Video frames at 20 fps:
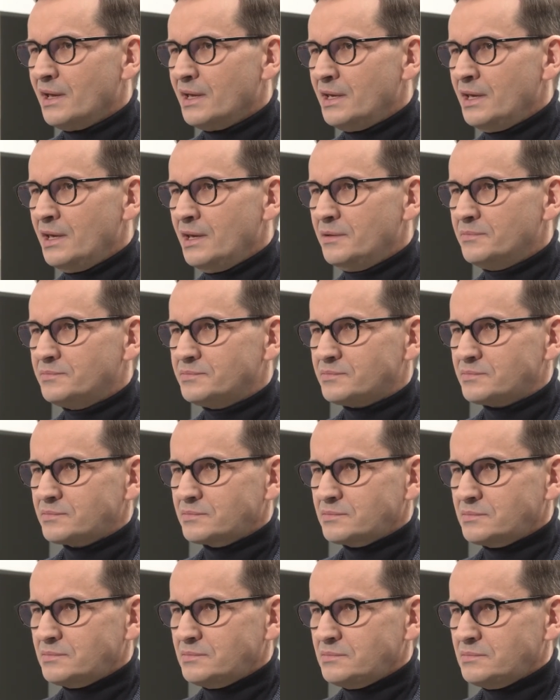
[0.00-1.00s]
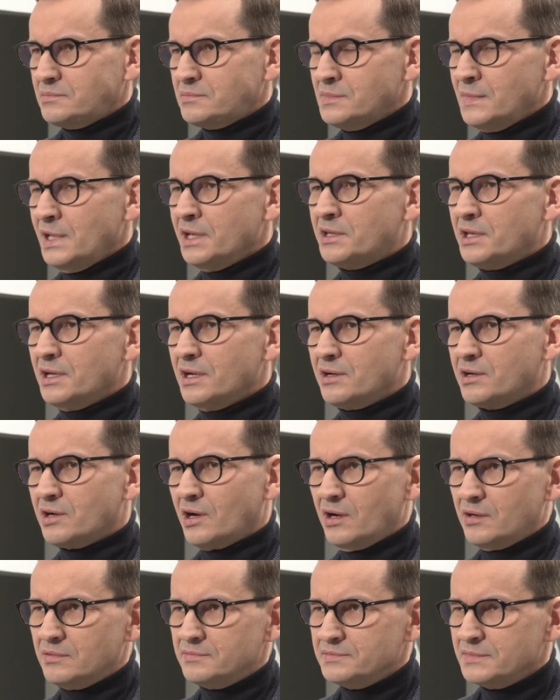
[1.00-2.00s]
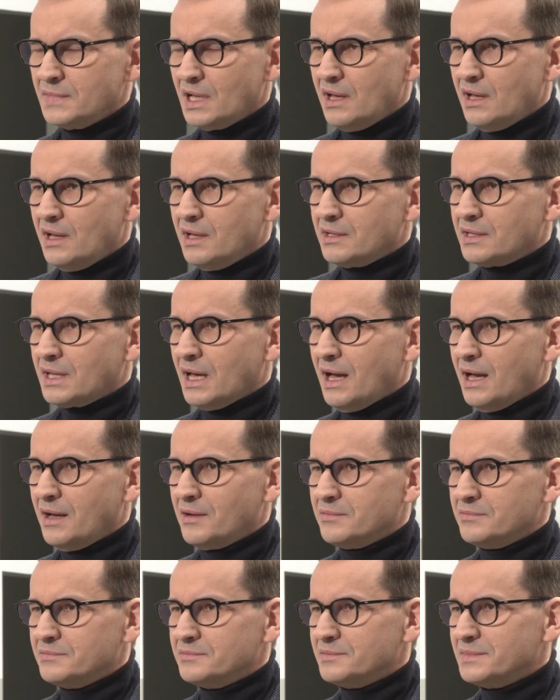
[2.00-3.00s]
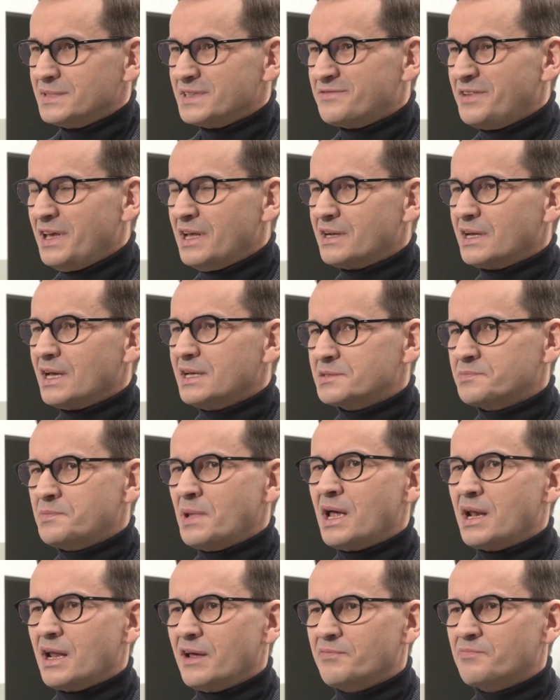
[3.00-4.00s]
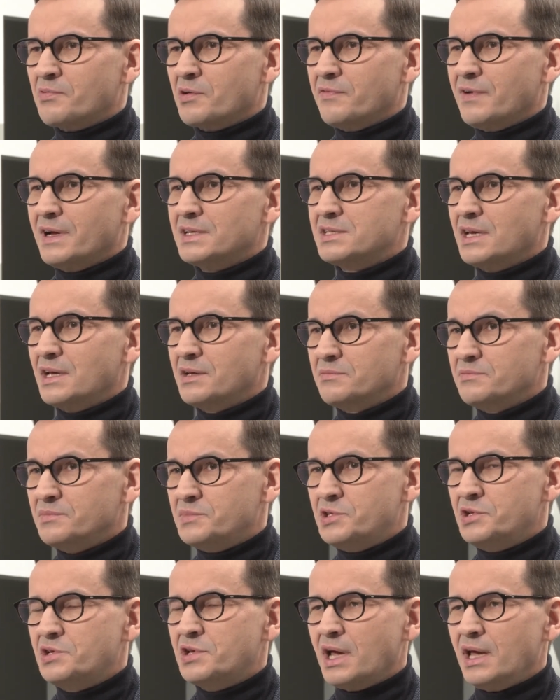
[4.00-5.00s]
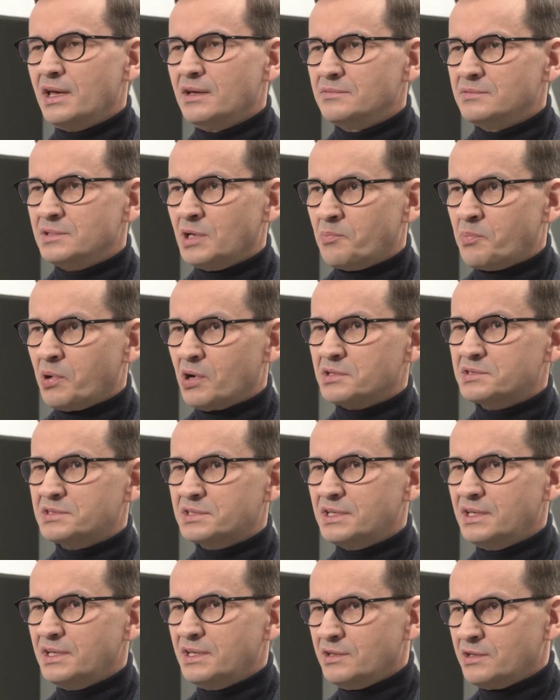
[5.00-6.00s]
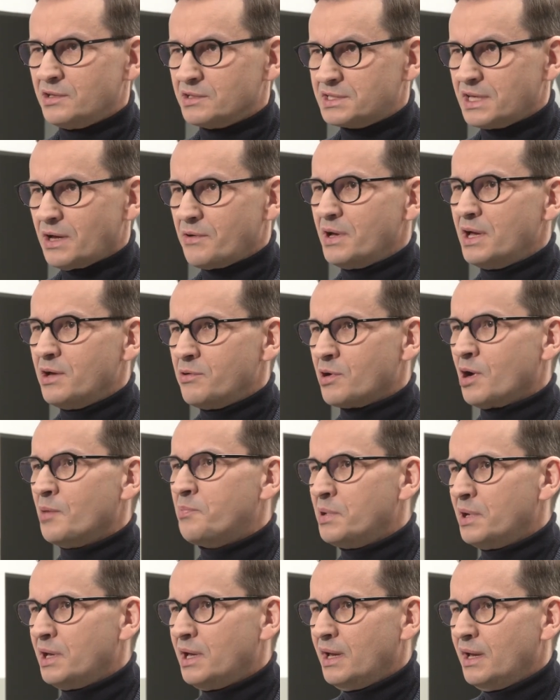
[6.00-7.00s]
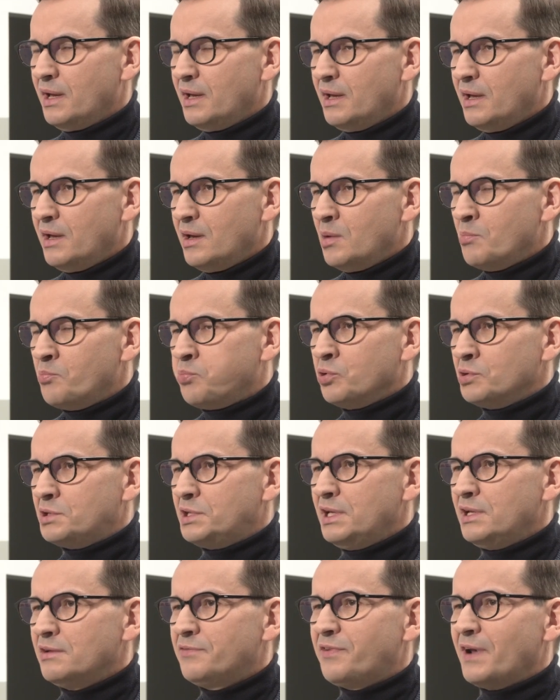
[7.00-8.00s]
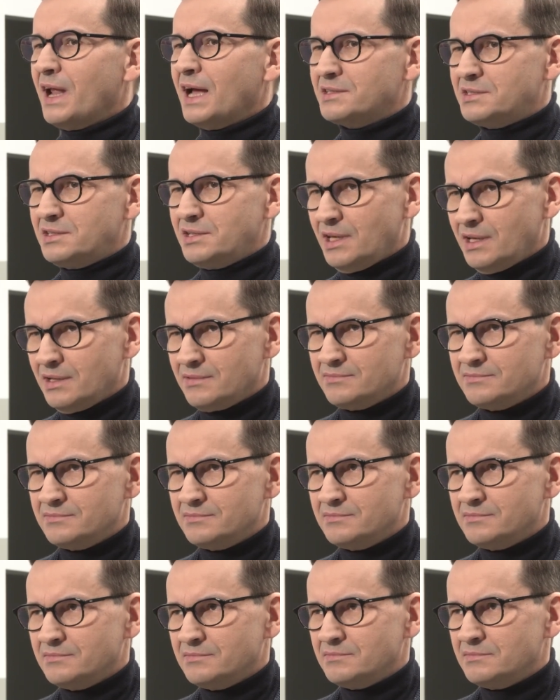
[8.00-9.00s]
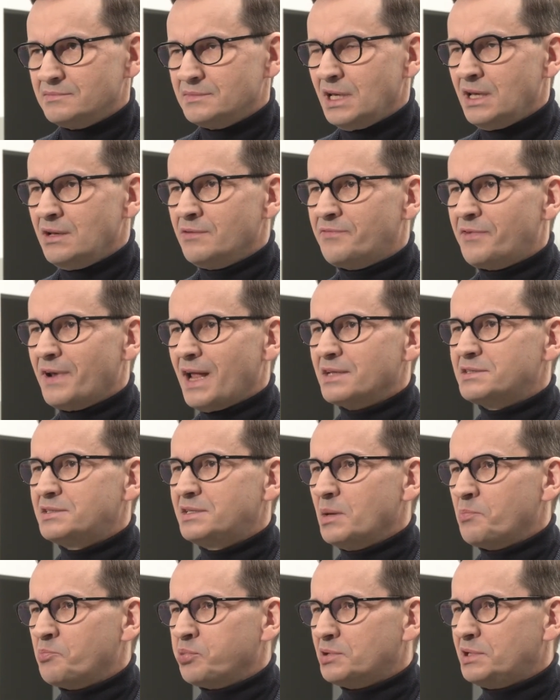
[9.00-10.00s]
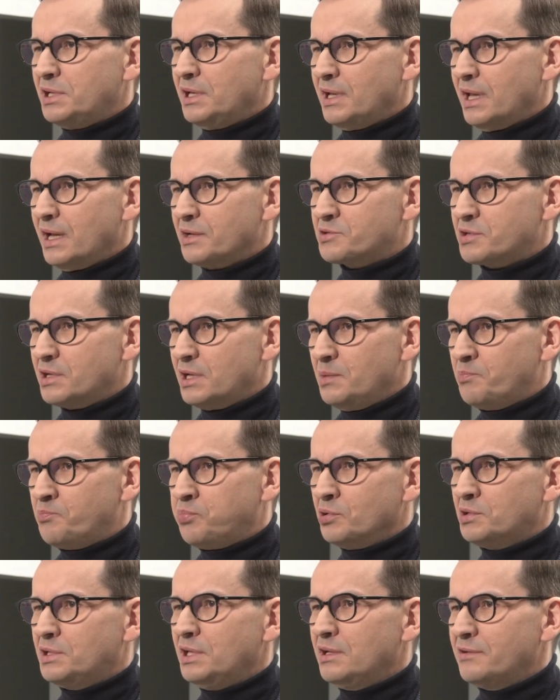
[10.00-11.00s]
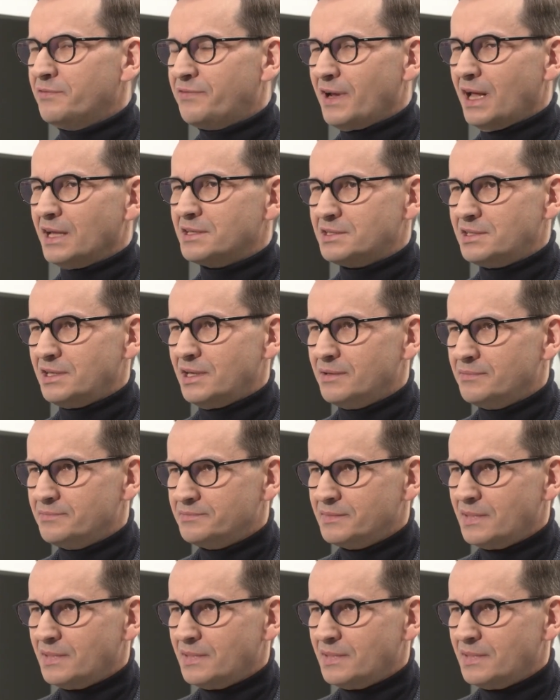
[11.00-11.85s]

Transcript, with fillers: I nie tylko ta wielka zmiana wprowadza dzisiaj do Polski i do całej Europy putinflację. Inflację Putina, czyli putinflację.